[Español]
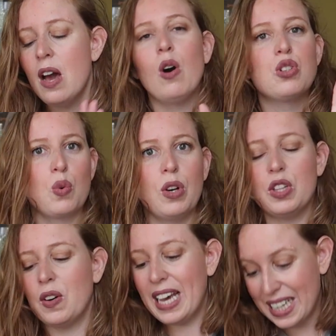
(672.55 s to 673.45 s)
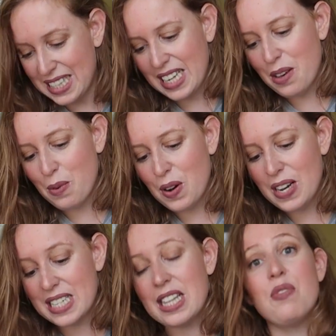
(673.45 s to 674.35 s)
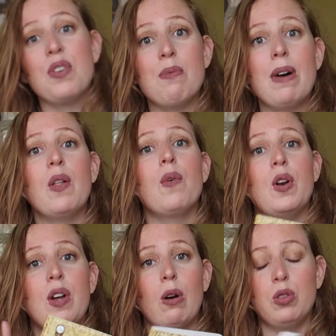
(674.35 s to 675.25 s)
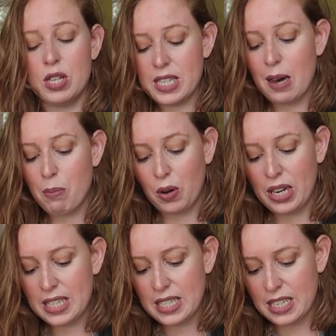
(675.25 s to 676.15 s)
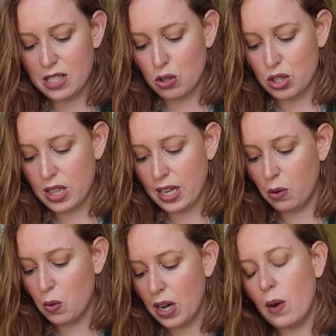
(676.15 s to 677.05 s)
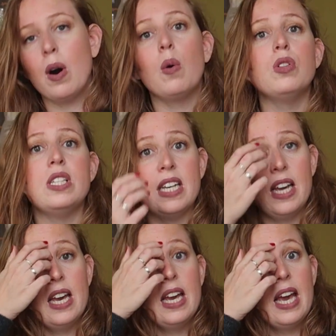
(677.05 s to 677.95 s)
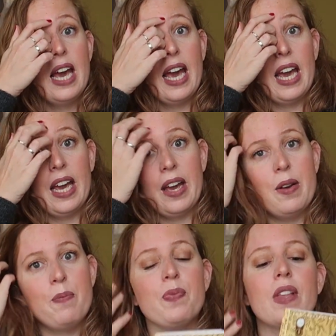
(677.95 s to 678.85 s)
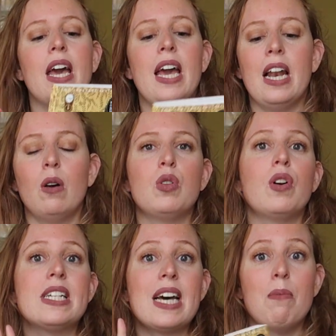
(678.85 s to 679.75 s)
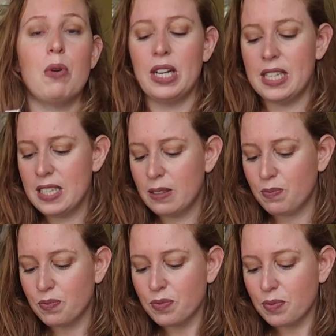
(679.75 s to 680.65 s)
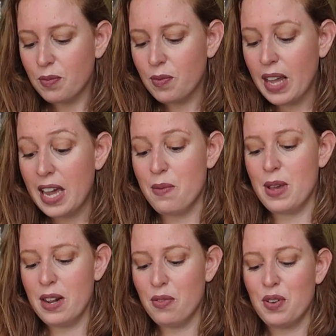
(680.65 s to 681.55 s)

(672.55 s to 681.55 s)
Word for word: Os cuento, este libro está firmado, bueno, el autor es japonés, es Toshizaku Kawaguchi, eh, el autor es japonés, y viene